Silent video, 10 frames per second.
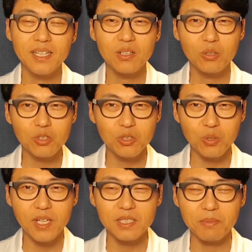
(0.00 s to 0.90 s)
그것도
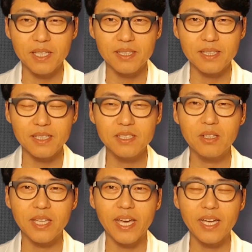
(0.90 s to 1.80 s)
중요하지만 그
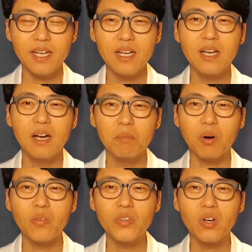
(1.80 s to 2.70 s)
전에
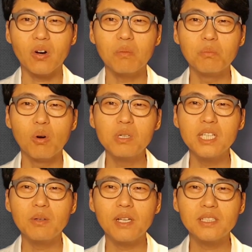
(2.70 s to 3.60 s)
먼저 몸을
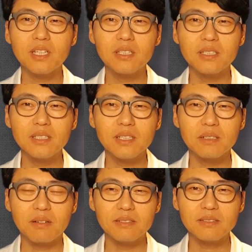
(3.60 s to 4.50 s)
이완시키는
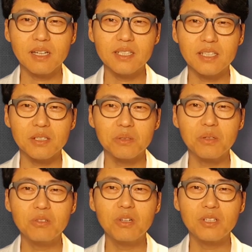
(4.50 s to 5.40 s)
그러한 습관을
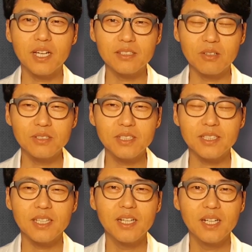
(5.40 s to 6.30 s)
기르고 훈련을 하는 것은